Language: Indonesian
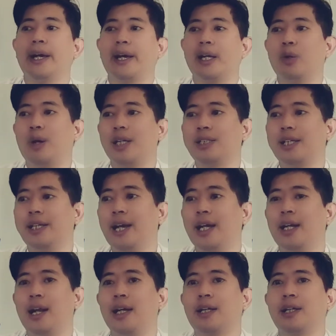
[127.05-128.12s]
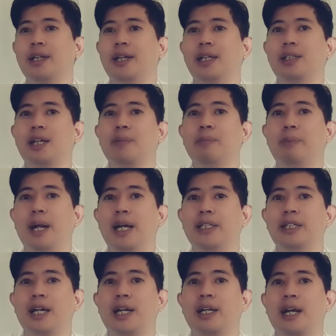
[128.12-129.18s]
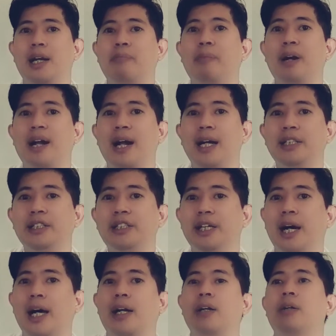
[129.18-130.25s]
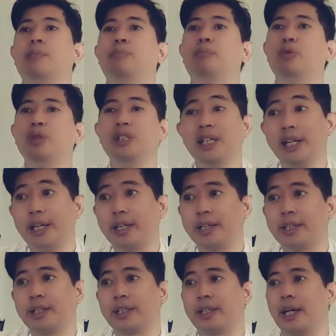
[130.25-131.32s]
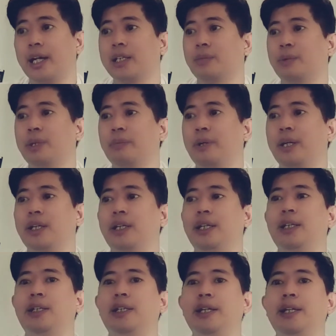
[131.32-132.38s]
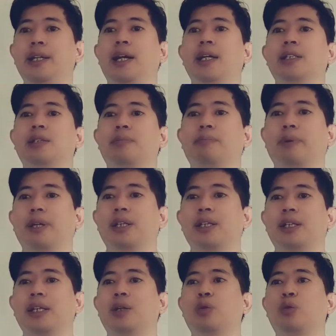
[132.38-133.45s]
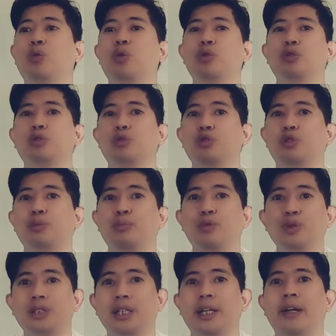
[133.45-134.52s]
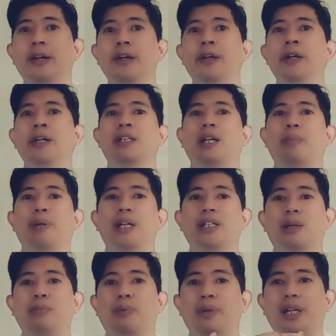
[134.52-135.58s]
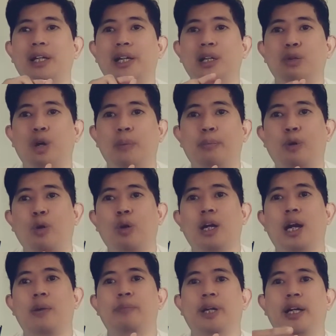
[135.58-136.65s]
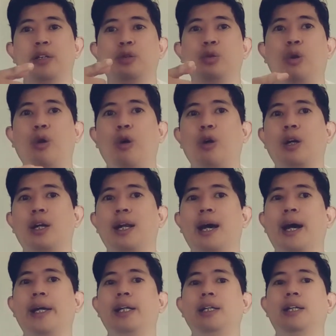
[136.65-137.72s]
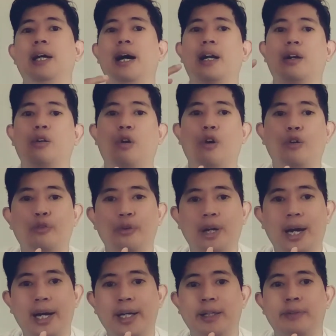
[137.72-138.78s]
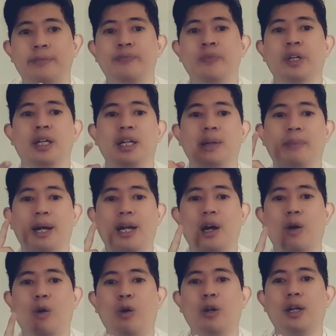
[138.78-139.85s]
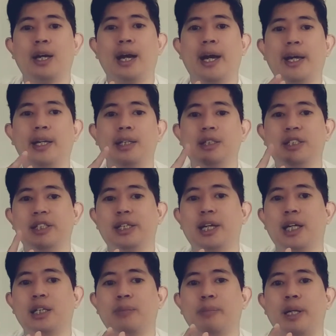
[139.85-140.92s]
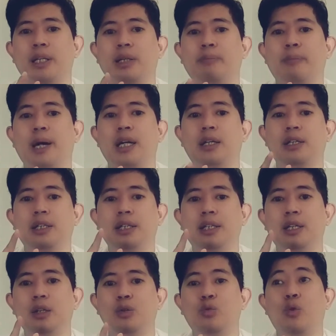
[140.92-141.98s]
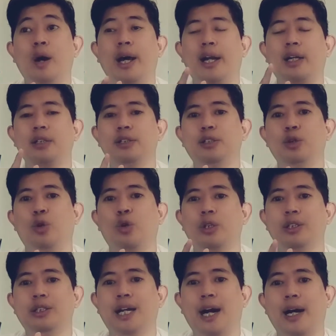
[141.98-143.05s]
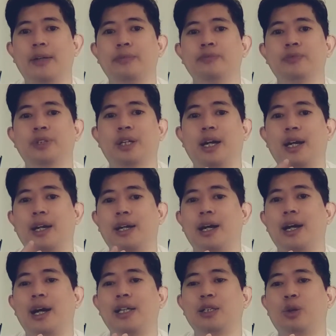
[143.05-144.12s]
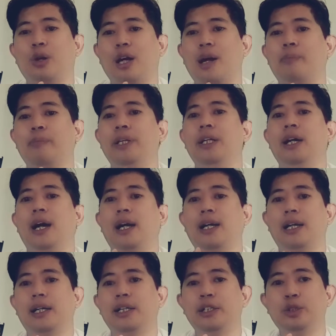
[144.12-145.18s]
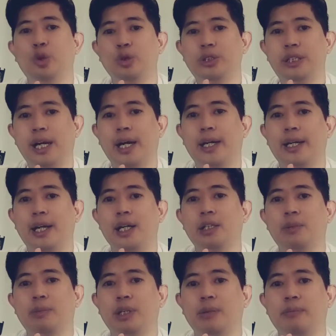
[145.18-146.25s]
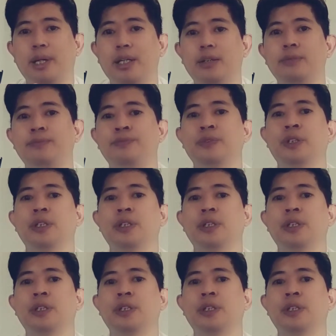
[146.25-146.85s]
Edukasi ini adalah kegiatan belajar dan mengajar musik. Ya teman-teman, intinya seperti kursus musik. Tapi kita memiliki dua program yaitu online dan offline. Di mana online jika teman-teman di luar Jogja karena kantor kami ada di Jogja ya teman-teman.